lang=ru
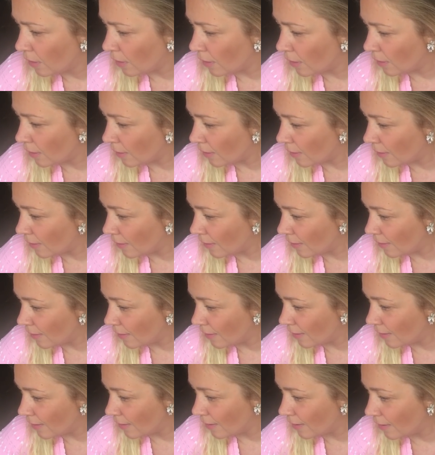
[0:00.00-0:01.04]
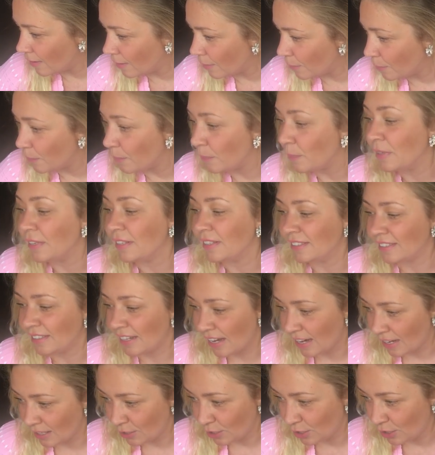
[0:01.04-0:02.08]
э,
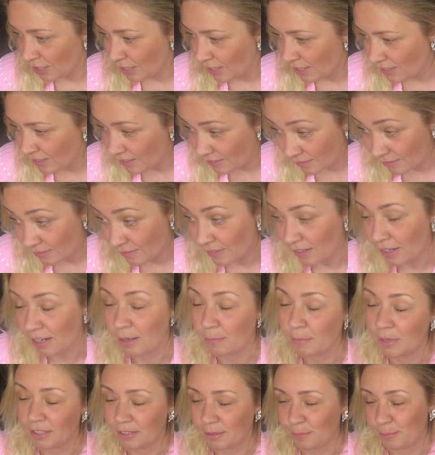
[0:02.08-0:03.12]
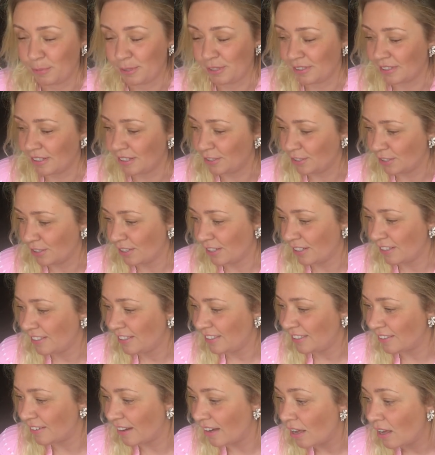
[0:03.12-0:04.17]
пейзажей, ароматы пейзажей,
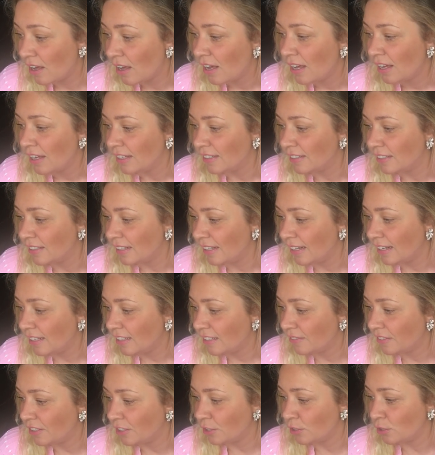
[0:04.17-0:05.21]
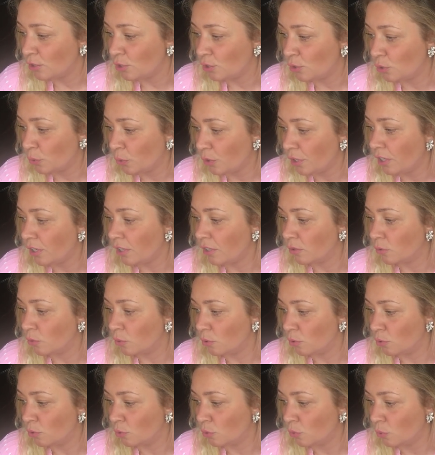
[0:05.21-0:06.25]
красиво, Исследование истории и
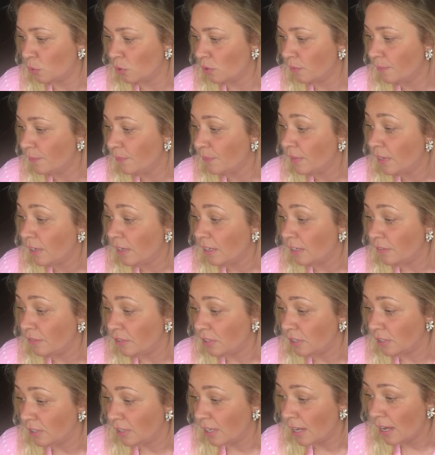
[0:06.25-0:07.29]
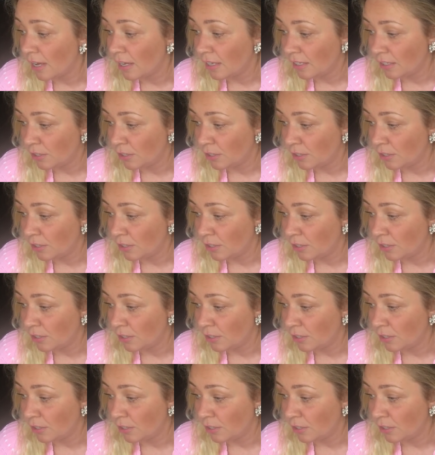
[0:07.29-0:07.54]
культур и всегда